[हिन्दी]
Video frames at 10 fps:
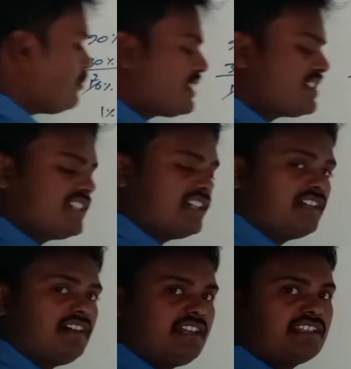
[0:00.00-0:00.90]
ये परीक्षा
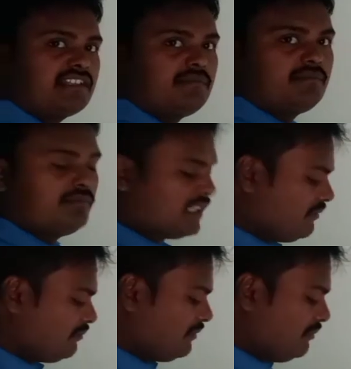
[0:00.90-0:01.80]
का अधिकतम
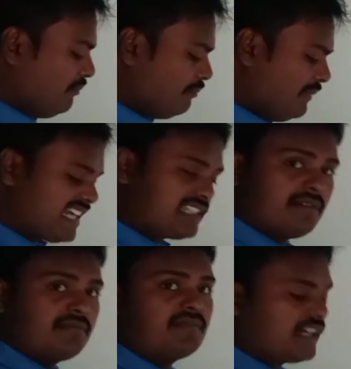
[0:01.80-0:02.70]
मतलब
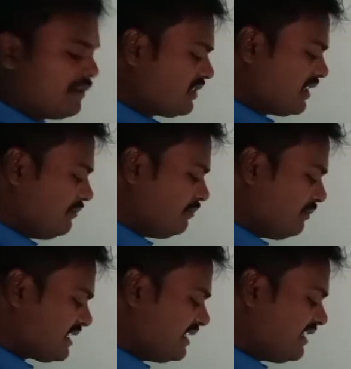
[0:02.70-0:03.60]
मैक्सिमम कम से कम
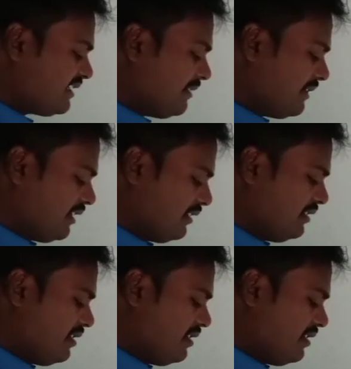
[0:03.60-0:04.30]
परसेंट कितना हमारा